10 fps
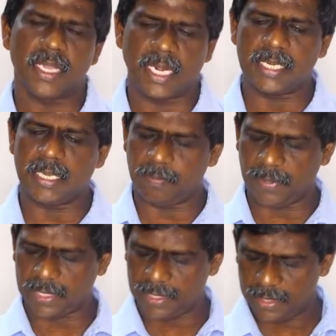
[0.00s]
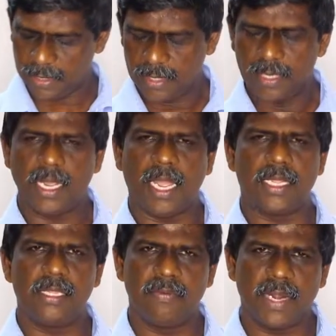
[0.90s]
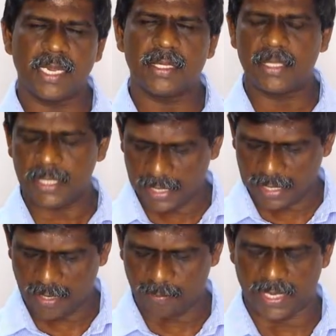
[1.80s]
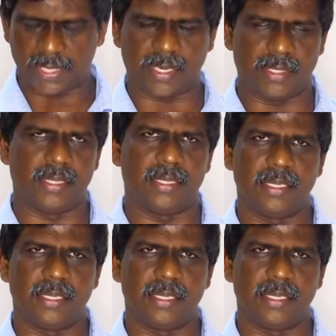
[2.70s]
கட்டப்பட்டு அது வளர்த்து எடுக்கப்படுகிறது